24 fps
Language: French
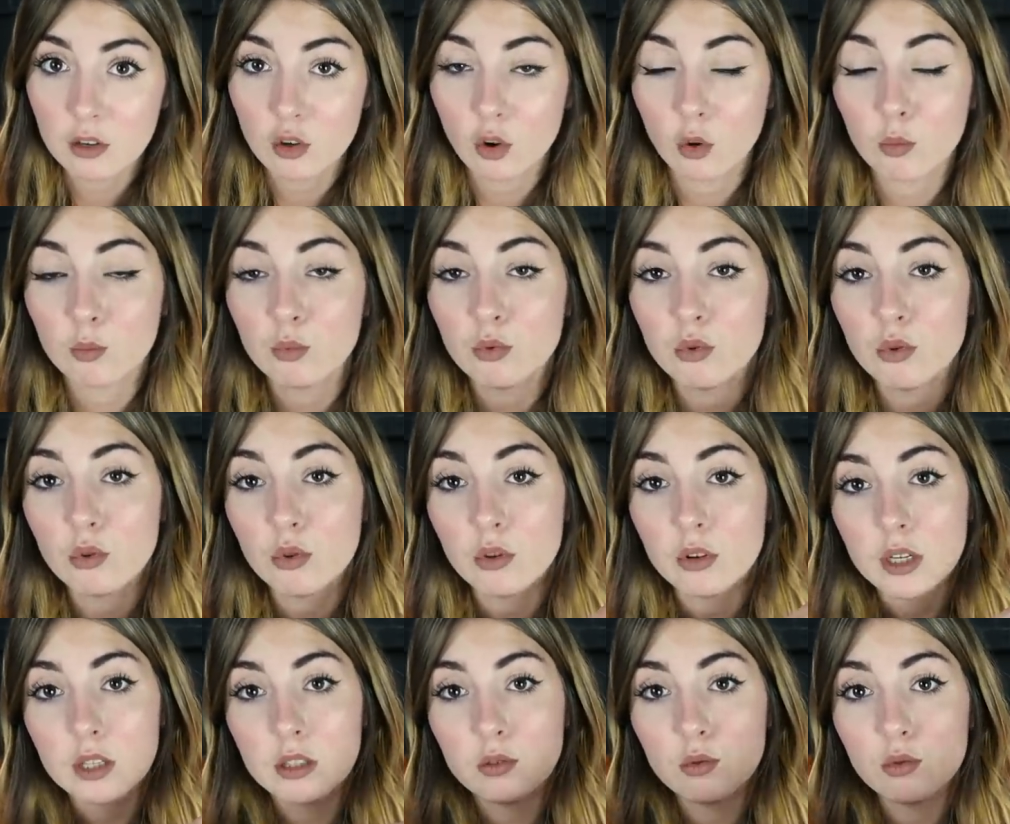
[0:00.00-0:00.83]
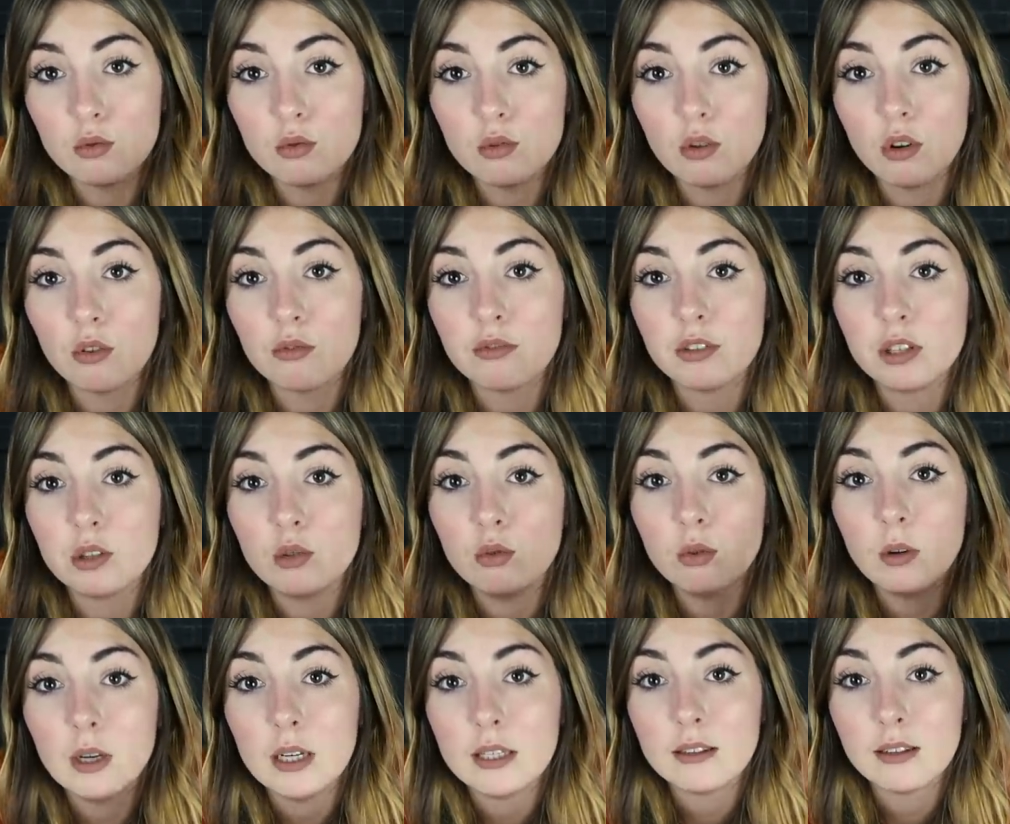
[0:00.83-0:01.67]
Leur boulot étudiant en fait
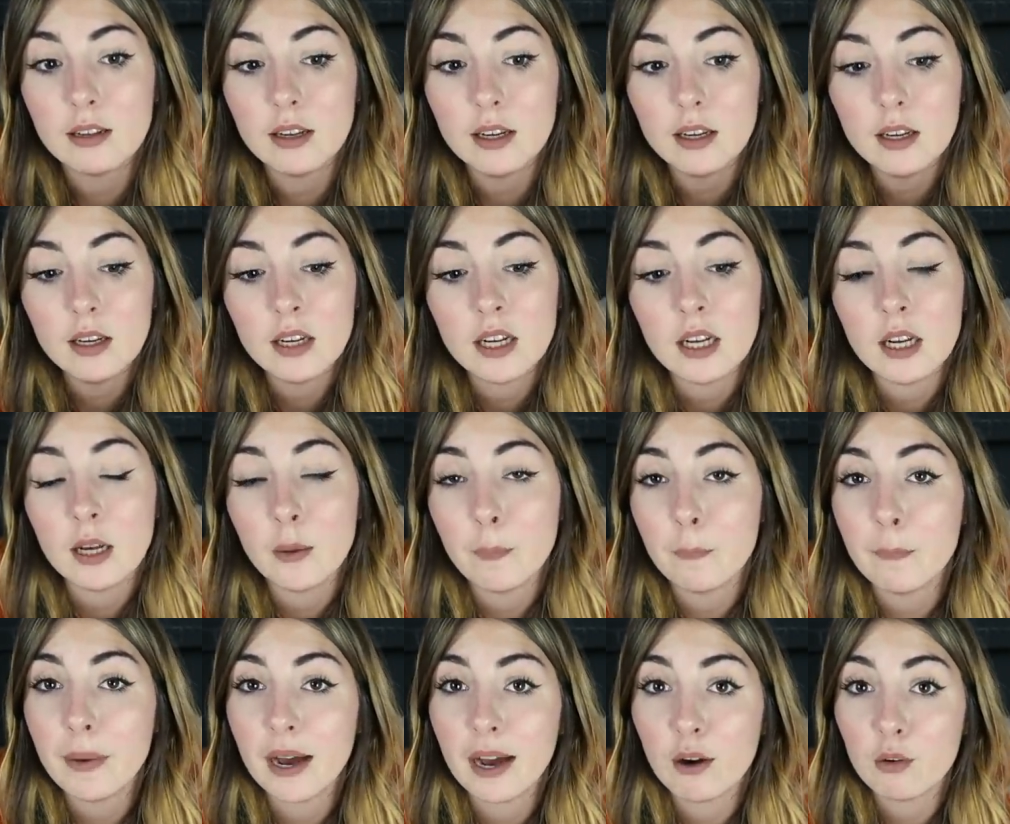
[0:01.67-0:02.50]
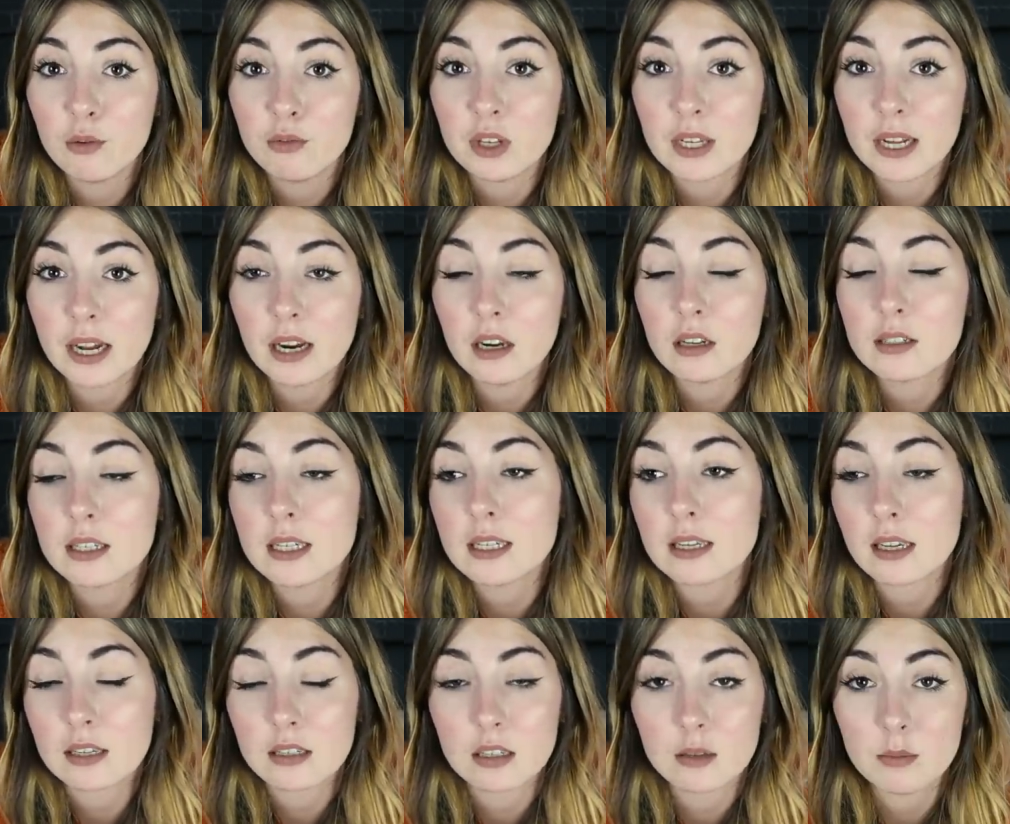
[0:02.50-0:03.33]
de l'été, bah au final,
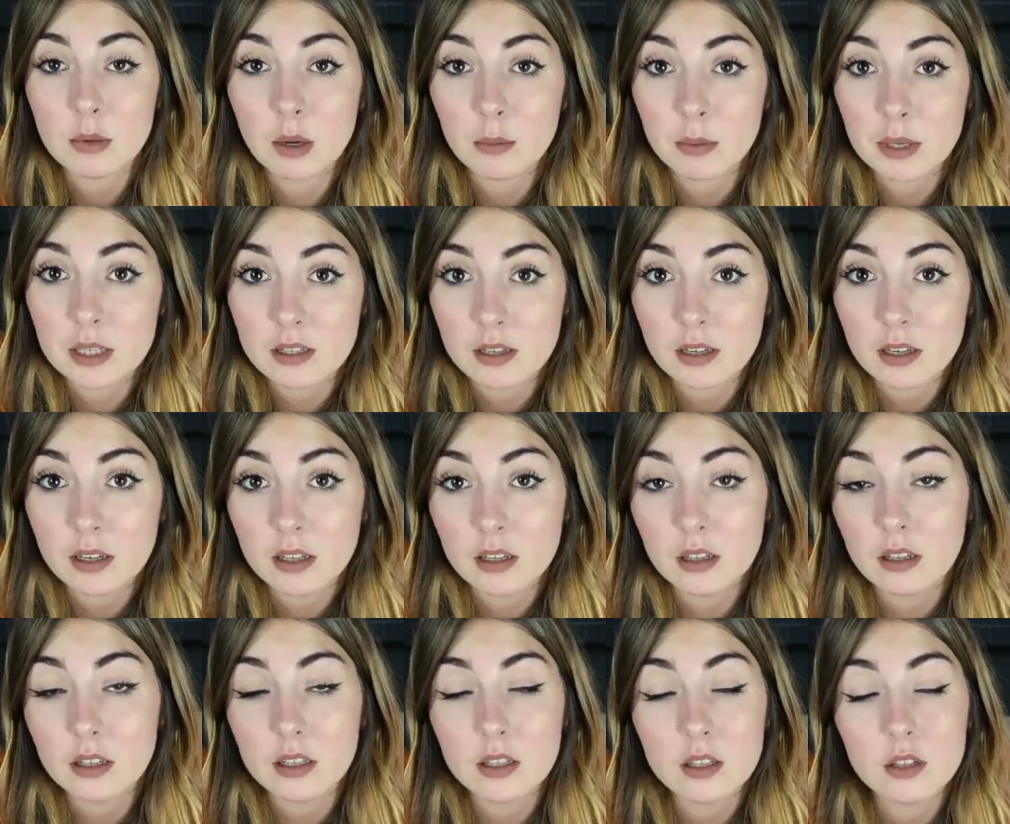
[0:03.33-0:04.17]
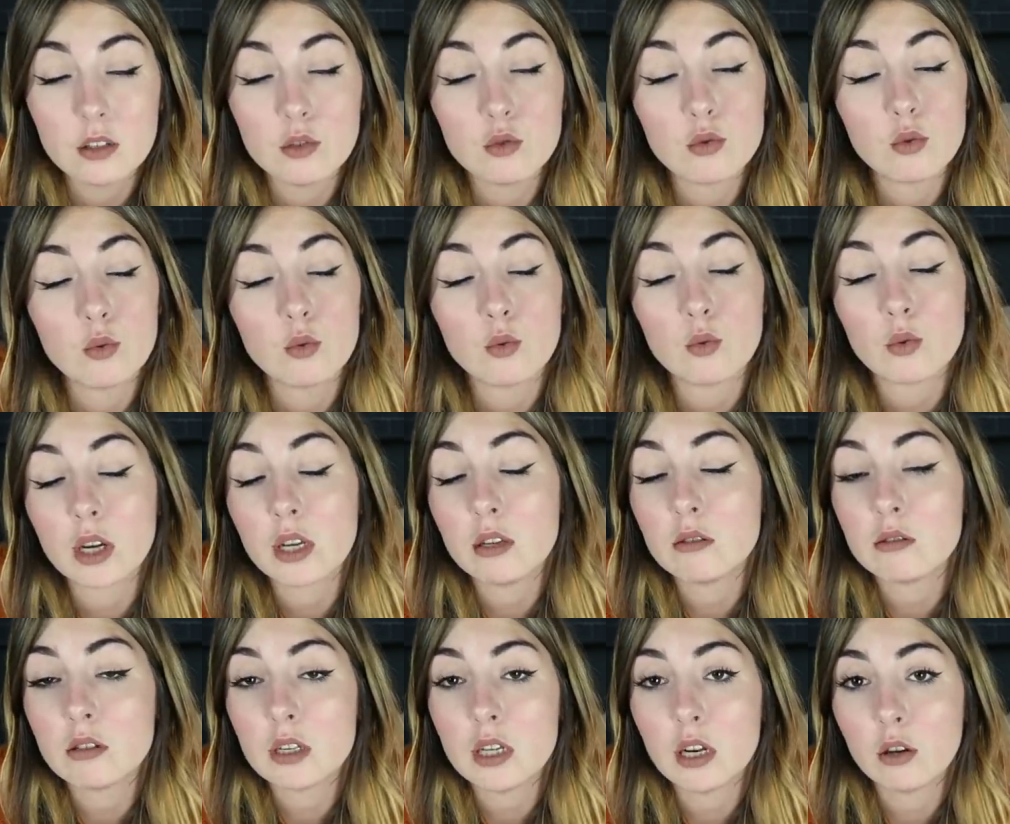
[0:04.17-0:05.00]
si ça s'est bien passé, ils ont
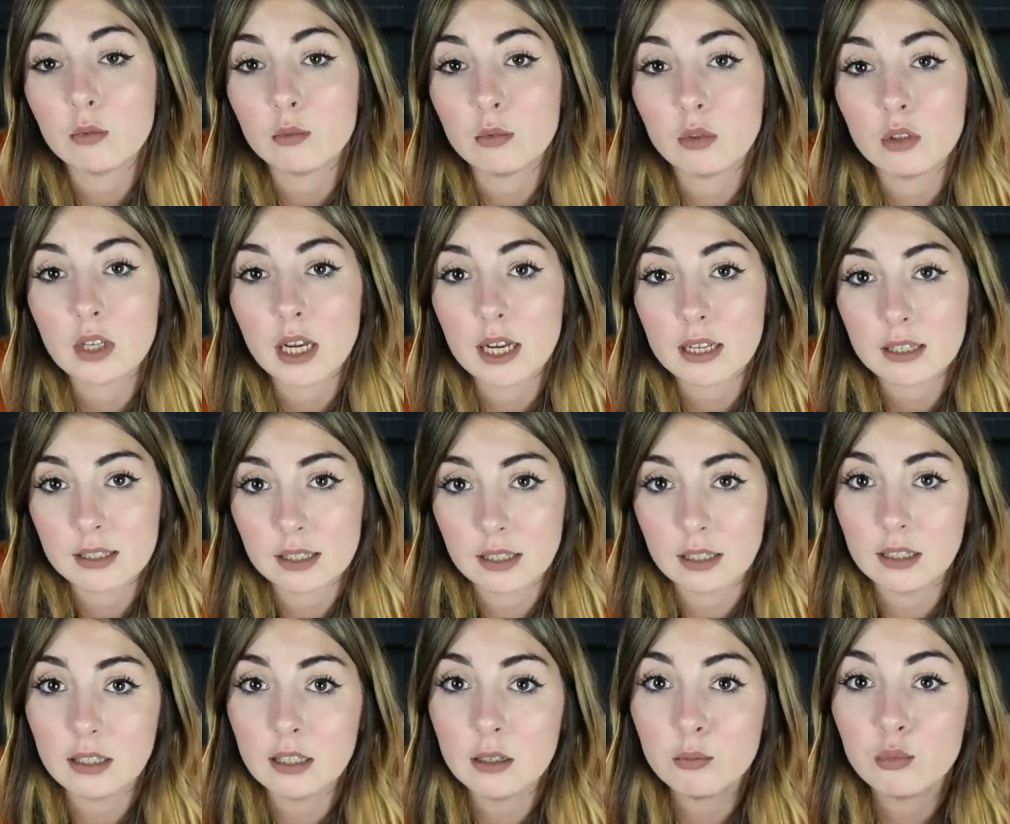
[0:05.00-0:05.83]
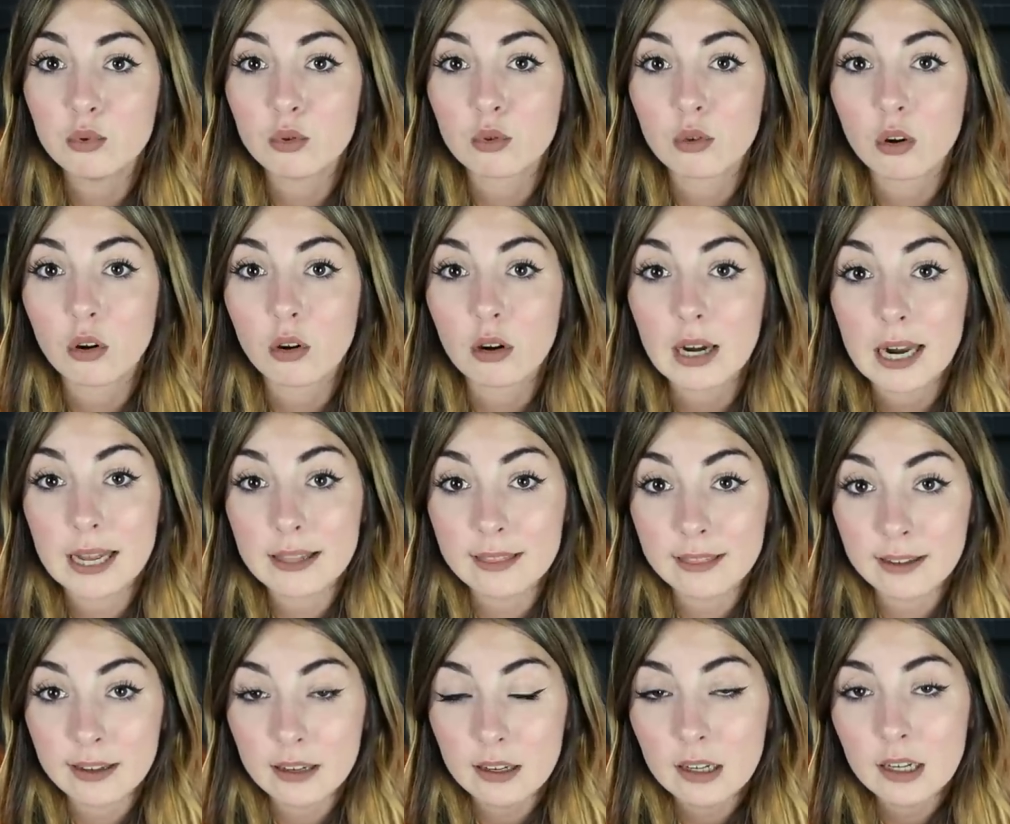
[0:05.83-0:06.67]
réussi à obtenir un CDD pour euh,
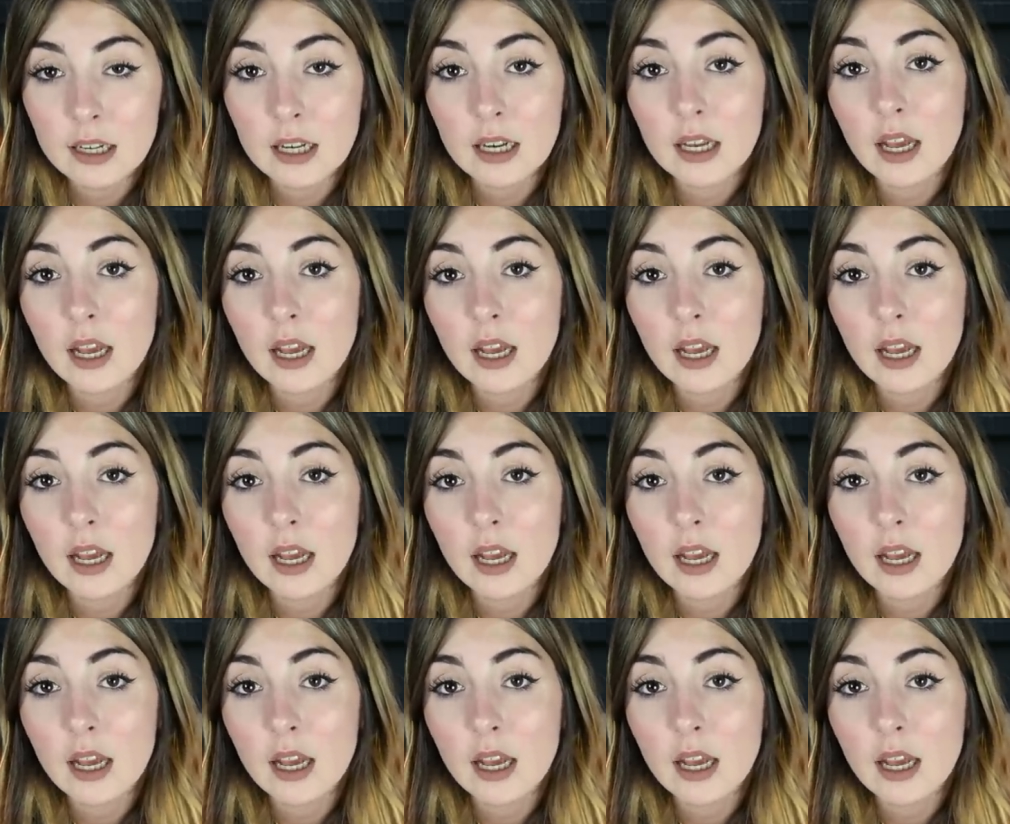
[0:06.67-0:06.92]
l'année